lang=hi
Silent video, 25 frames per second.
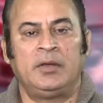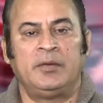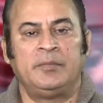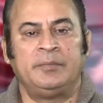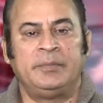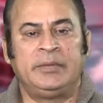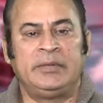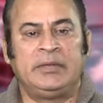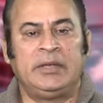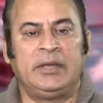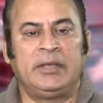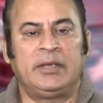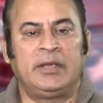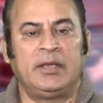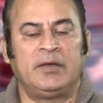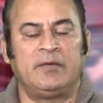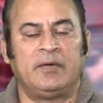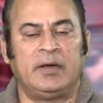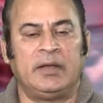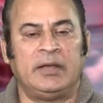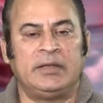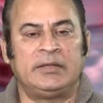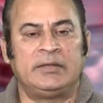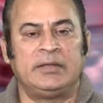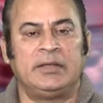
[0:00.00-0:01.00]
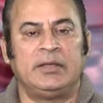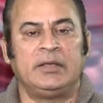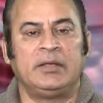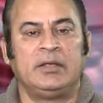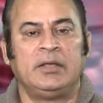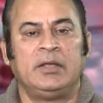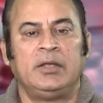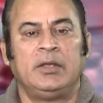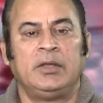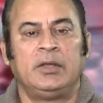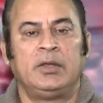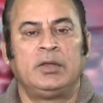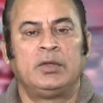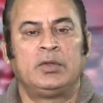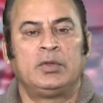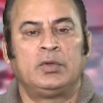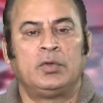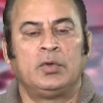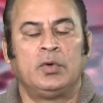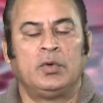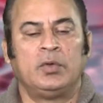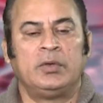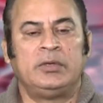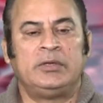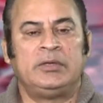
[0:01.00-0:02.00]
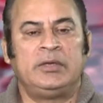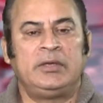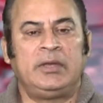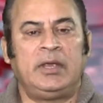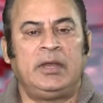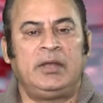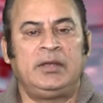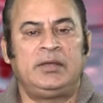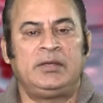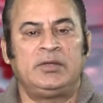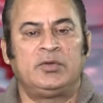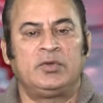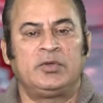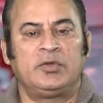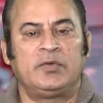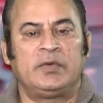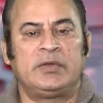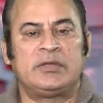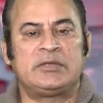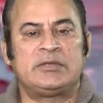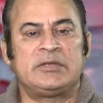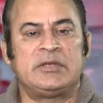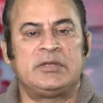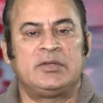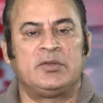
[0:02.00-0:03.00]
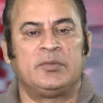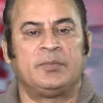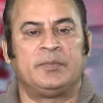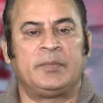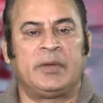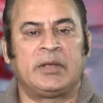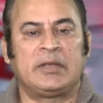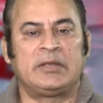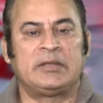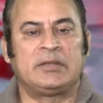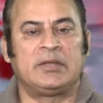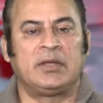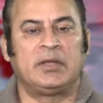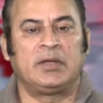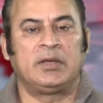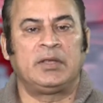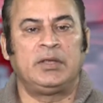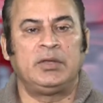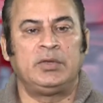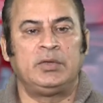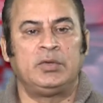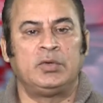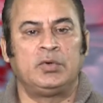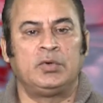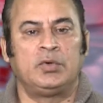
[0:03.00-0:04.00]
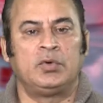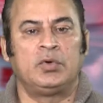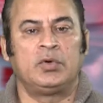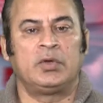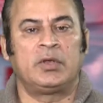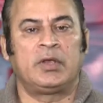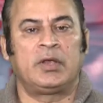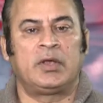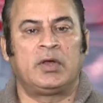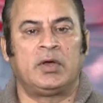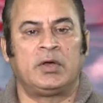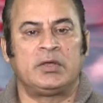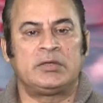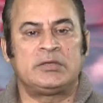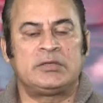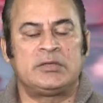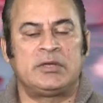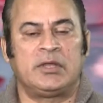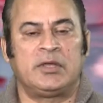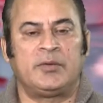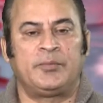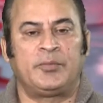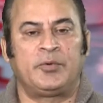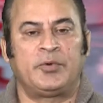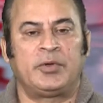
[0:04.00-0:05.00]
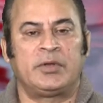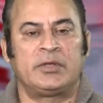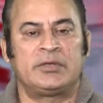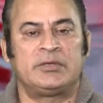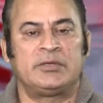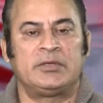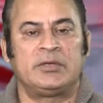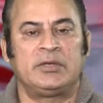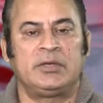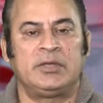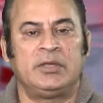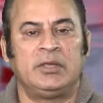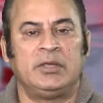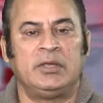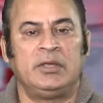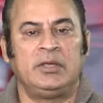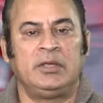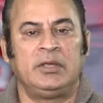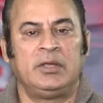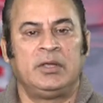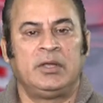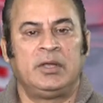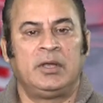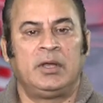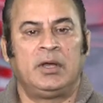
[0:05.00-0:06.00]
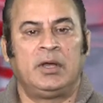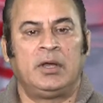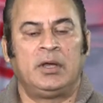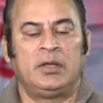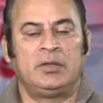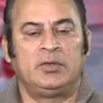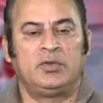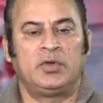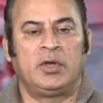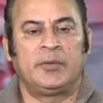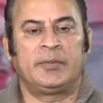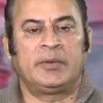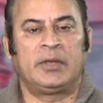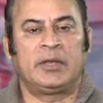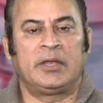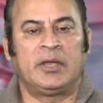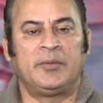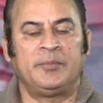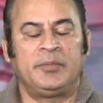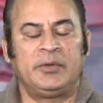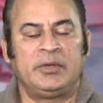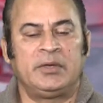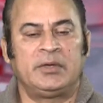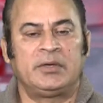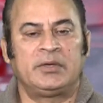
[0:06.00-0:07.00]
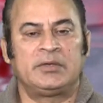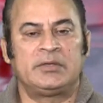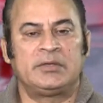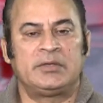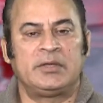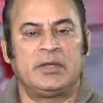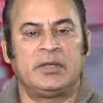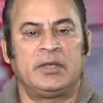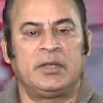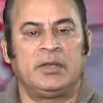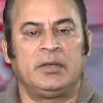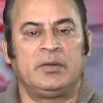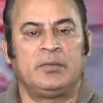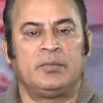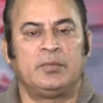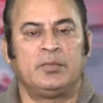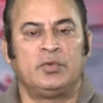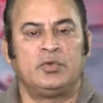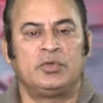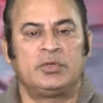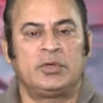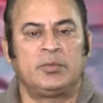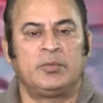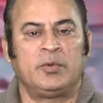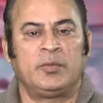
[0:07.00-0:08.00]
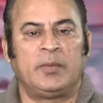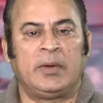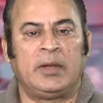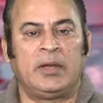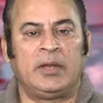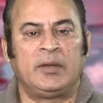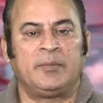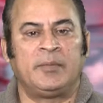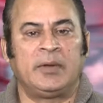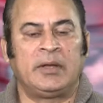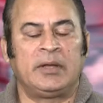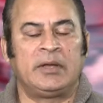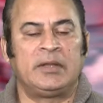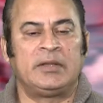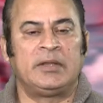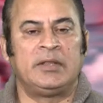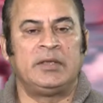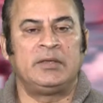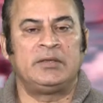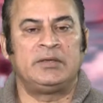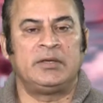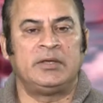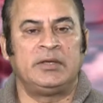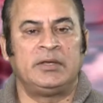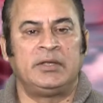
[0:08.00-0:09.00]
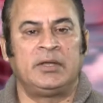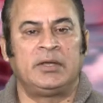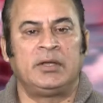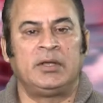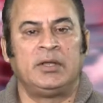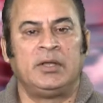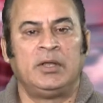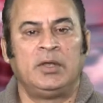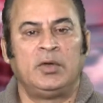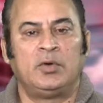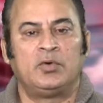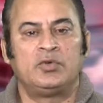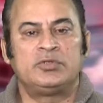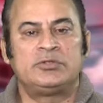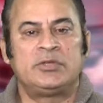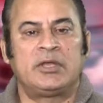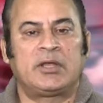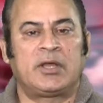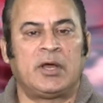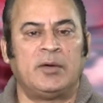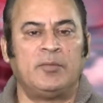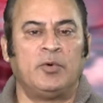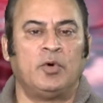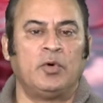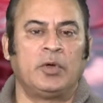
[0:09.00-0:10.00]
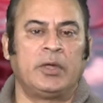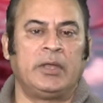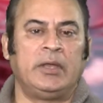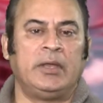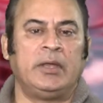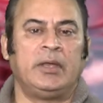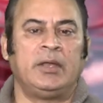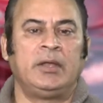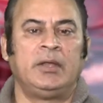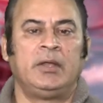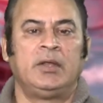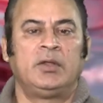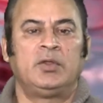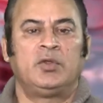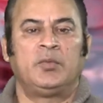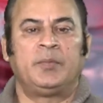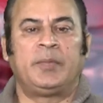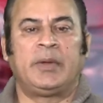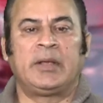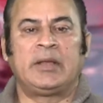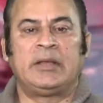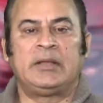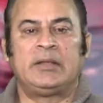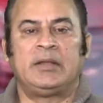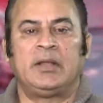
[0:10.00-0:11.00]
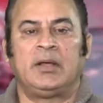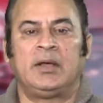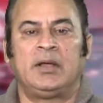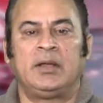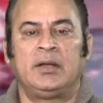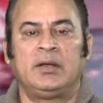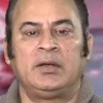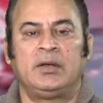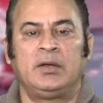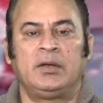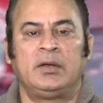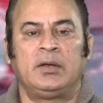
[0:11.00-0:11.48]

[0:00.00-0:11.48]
बिजली के हवाले से तो ये इन चीज़ों की वजह से पाकिस्तान की जो कास्ट है प्रोडक्शन की जो आपके कंपिटेटर्स हैं दूसरे ममालिक बांग्लादेश इंडिया उससे कम हो गई है तो पाकिस्तान